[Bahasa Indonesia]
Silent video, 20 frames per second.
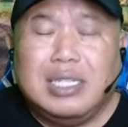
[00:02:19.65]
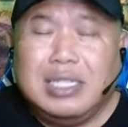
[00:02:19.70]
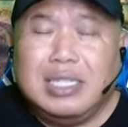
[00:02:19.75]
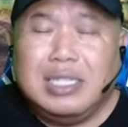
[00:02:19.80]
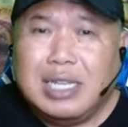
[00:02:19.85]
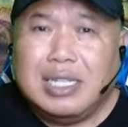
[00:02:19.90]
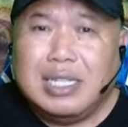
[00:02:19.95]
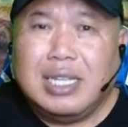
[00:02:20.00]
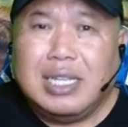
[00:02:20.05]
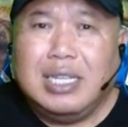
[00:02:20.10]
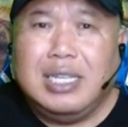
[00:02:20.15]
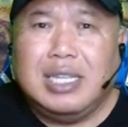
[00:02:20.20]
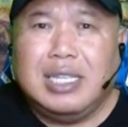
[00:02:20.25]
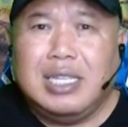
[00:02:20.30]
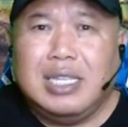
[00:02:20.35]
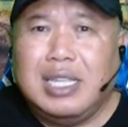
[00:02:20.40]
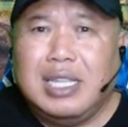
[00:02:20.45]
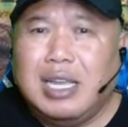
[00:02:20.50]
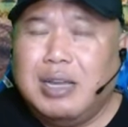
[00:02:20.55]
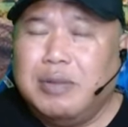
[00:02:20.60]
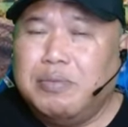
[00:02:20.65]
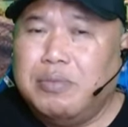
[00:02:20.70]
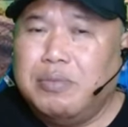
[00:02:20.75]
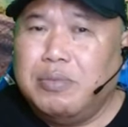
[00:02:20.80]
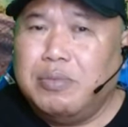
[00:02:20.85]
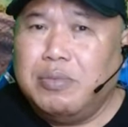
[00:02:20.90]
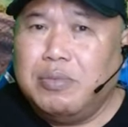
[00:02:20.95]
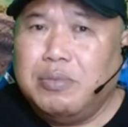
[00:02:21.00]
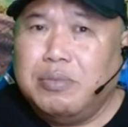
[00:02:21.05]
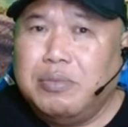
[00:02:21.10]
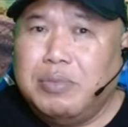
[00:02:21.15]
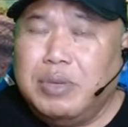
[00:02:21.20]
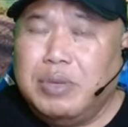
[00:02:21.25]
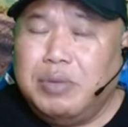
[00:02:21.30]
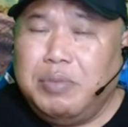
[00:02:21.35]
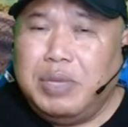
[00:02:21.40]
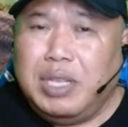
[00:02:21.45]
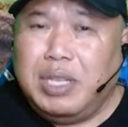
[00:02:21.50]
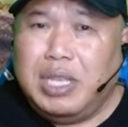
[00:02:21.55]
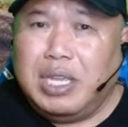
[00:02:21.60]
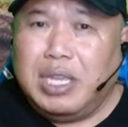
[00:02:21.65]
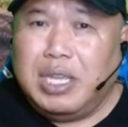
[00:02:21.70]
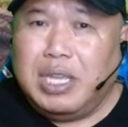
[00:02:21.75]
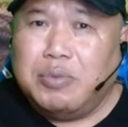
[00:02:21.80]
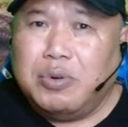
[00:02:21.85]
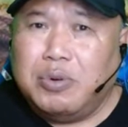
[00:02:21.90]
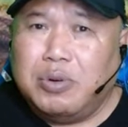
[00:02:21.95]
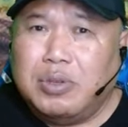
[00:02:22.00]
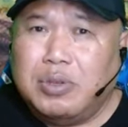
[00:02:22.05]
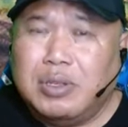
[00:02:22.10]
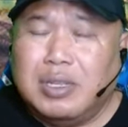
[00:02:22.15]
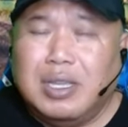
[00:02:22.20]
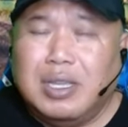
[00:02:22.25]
yang tadinya tidak memiliki pun